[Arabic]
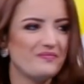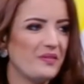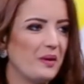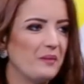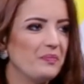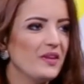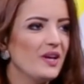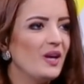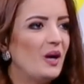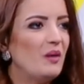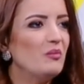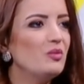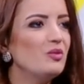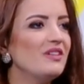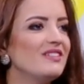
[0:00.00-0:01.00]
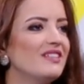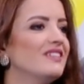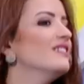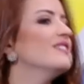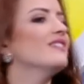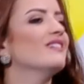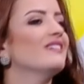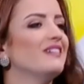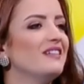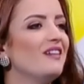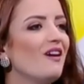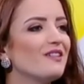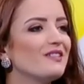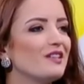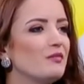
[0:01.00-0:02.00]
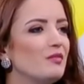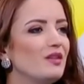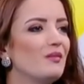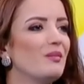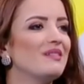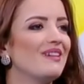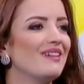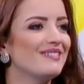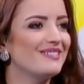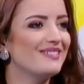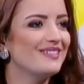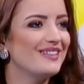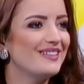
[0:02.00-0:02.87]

طيب اموله يعني علاقتك بالنباتات